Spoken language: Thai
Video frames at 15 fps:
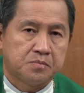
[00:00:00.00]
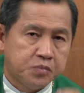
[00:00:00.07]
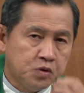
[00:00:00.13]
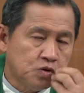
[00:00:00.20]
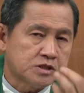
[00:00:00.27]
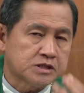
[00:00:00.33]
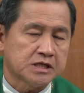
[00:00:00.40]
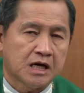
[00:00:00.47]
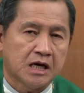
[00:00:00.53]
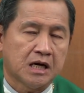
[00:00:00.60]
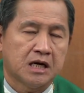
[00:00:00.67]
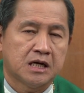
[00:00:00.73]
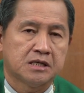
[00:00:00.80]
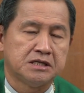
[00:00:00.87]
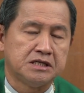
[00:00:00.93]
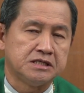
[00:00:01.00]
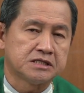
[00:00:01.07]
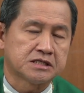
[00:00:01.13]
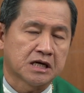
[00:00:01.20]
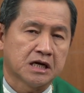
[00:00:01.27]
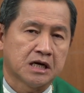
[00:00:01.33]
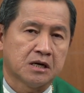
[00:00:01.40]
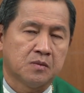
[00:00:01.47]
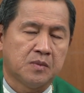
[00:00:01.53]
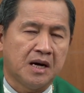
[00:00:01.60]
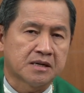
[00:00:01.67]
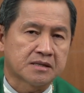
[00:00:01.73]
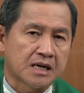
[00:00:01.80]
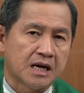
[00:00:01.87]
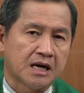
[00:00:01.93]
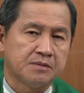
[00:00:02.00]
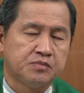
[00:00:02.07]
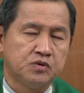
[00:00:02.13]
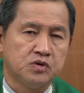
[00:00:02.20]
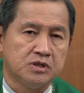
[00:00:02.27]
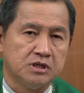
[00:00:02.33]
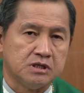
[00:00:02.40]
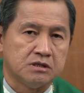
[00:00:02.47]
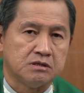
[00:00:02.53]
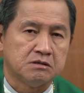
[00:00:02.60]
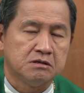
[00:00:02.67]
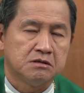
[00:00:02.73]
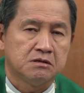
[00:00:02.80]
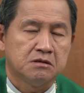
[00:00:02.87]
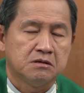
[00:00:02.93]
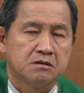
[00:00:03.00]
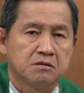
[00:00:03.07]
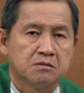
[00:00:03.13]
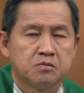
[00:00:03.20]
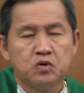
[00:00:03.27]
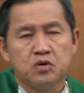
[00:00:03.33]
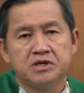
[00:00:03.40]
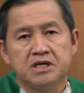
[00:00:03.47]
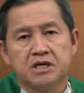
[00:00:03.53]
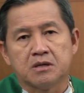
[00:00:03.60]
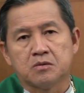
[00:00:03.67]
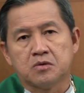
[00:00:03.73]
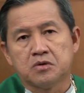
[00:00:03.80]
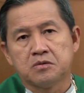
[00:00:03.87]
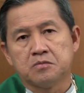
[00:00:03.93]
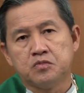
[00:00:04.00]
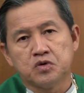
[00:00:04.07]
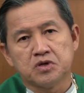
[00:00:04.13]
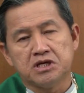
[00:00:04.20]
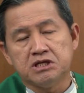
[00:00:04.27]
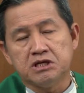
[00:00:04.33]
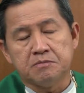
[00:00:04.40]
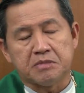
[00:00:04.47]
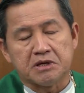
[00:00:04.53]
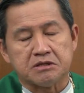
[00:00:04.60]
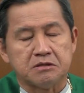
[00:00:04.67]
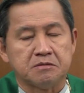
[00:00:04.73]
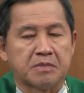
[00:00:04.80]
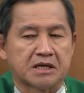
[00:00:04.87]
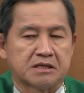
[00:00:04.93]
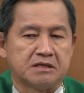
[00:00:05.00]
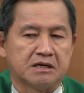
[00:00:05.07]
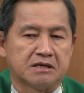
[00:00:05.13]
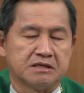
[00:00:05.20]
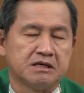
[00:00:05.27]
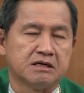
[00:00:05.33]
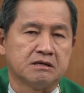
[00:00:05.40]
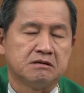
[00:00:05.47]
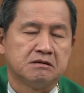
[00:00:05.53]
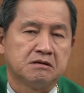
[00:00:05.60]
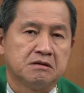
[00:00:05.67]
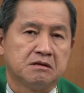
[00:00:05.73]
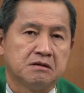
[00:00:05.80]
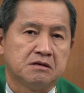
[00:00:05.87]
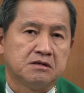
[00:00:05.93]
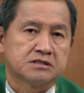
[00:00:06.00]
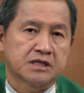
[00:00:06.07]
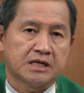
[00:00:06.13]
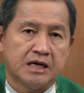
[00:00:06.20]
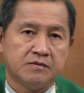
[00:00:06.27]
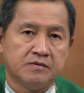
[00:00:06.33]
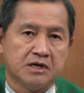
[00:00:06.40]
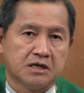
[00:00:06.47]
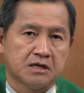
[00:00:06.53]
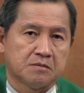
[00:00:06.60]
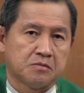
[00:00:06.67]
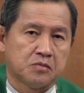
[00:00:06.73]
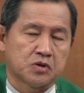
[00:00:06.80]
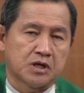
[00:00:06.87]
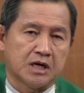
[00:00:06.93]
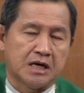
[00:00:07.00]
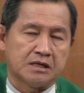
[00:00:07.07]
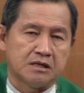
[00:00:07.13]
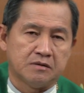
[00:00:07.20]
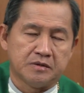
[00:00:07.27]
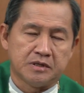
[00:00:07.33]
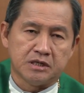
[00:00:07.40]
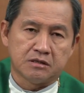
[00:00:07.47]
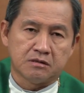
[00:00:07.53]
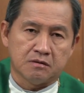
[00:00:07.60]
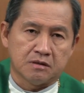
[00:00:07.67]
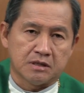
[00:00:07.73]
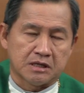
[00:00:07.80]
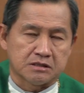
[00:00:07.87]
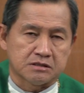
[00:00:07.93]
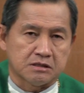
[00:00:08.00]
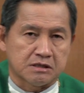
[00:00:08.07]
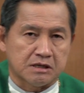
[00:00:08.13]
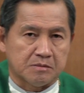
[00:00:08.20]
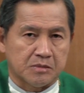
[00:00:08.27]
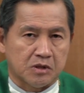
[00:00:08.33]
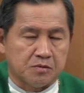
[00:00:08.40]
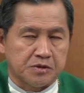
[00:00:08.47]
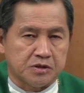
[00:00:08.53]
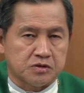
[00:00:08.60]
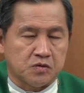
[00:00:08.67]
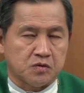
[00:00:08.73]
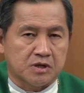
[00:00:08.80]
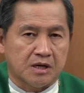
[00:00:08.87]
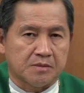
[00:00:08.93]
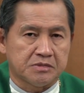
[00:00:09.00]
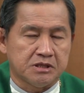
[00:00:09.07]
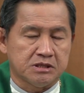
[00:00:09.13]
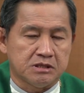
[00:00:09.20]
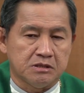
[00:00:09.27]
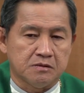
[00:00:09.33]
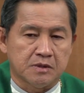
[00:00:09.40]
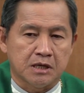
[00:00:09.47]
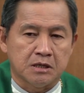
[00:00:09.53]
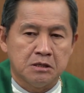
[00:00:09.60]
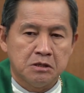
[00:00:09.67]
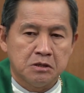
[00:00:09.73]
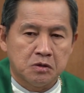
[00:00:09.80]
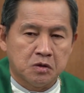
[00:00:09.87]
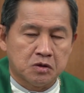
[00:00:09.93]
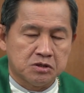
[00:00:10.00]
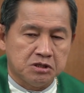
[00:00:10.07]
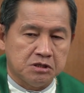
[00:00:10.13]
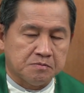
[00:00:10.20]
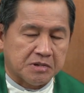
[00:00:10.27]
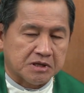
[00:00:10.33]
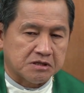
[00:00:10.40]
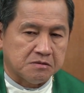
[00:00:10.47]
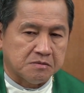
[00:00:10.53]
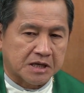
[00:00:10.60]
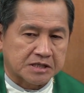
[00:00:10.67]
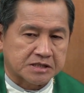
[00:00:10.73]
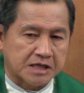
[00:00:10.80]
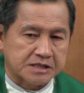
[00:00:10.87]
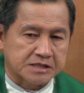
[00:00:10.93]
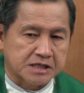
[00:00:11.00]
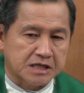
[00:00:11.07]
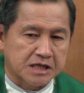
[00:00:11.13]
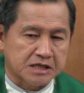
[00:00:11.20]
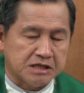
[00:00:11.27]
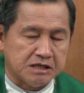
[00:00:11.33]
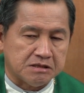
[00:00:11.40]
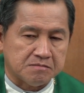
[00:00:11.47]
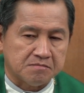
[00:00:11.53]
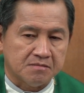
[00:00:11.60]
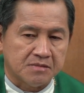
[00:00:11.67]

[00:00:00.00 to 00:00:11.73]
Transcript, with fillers: พูดจาดินทาว่าร้ายผู้อื่นผู้เนี้ยคนพวกนี้ที่ปฏิบัติอย่างเนี้ยแสดงว่าบทอ่านในวันนี้ก็กำลังจะนำเราไปสู่คำคิดที่ว่าคนที่ปฏิบัติศาสนกิจ